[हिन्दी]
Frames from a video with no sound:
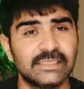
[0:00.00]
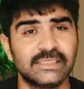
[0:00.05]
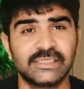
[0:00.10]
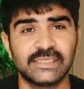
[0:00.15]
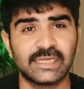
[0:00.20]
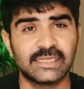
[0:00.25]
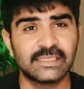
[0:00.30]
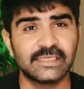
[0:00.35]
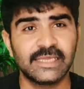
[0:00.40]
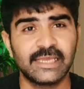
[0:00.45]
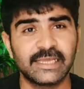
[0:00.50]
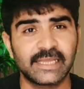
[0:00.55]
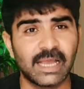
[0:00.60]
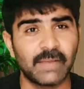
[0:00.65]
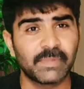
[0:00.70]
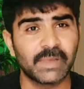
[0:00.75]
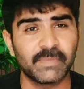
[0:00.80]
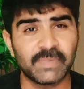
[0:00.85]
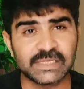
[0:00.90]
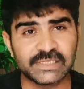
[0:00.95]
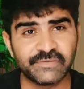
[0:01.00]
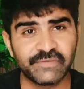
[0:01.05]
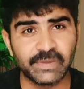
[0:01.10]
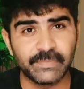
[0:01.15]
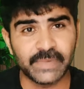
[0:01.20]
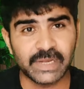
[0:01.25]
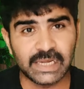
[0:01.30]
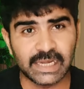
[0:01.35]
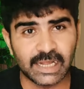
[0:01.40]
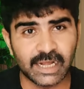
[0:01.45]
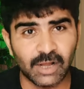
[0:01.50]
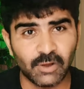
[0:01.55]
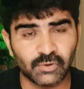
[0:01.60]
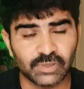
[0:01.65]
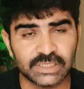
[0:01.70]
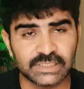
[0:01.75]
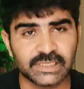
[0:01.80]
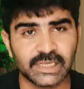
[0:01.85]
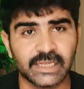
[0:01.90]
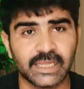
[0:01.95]
शर्त यह है कि आपके पास वीपीएन लगा
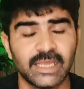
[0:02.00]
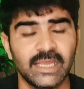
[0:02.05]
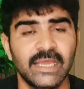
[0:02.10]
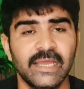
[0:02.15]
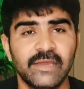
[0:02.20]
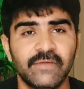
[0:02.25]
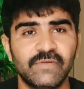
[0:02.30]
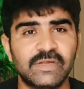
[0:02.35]
होना चाहिए